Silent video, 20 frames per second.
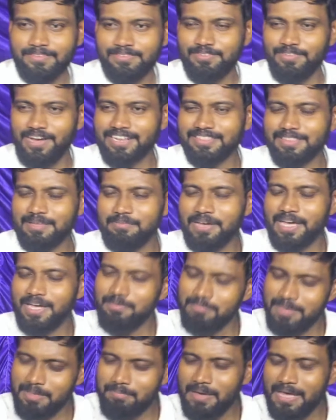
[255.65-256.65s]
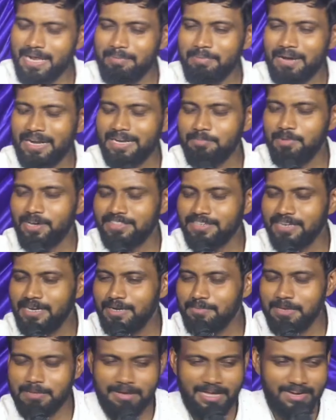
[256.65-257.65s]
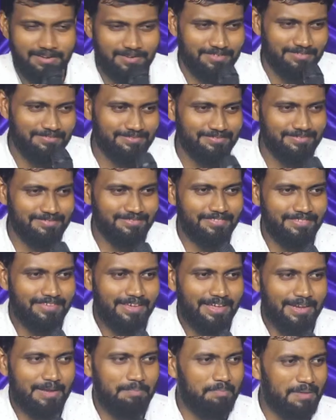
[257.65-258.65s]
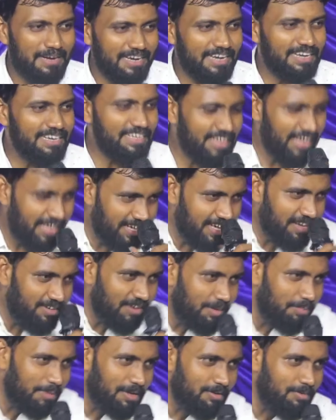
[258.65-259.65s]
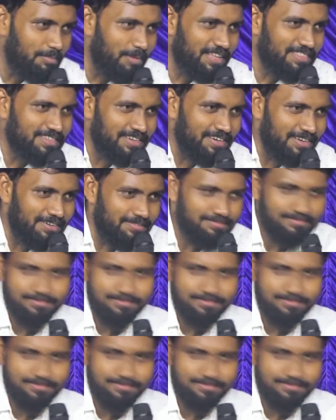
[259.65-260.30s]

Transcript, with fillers: స్వార్థమ్మ గారు మీ పేరే పెట్టబోతున్నాడు మీ మానవడం రిబ్బన్ కట్టింగ్ అయ్యగారు పిలవబోతున్నాను